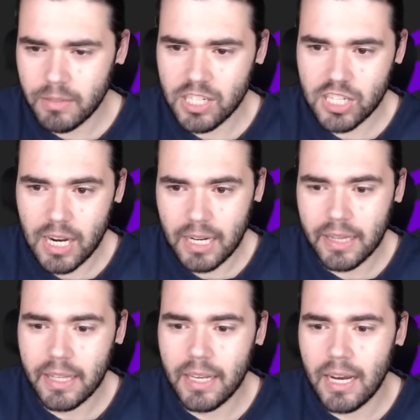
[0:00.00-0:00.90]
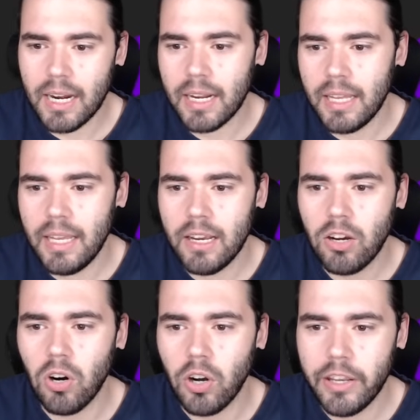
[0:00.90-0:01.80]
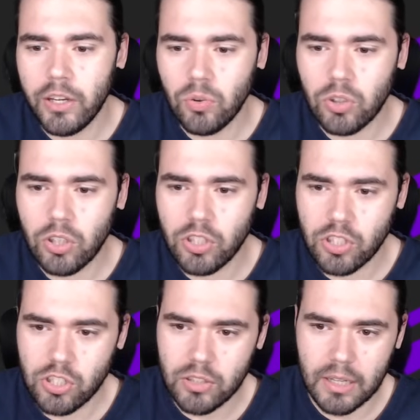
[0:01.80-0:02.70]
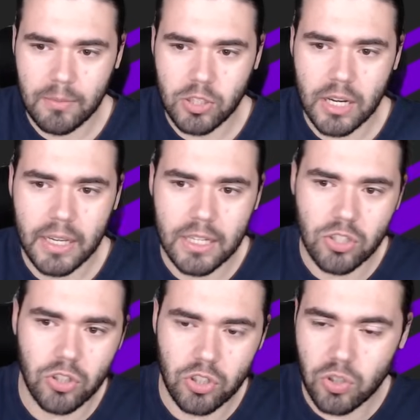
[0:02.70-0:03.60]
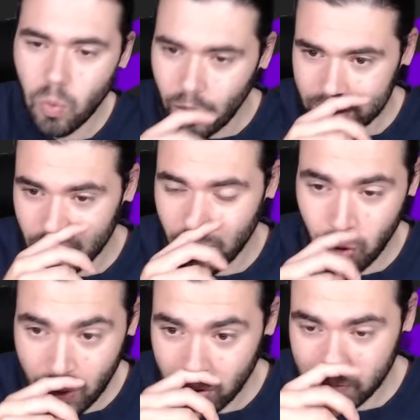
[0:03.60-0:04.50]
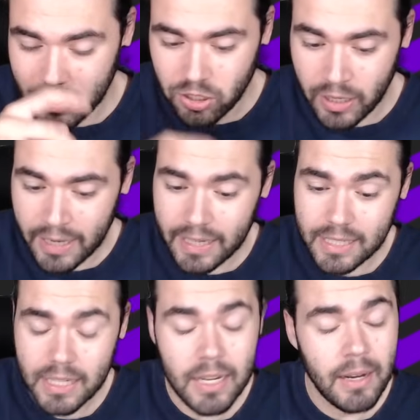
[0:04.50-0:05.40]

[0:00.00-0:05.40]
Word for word: Shaltiar y Cocutos. Tenemos ahí esos cuatro nuevos personajes.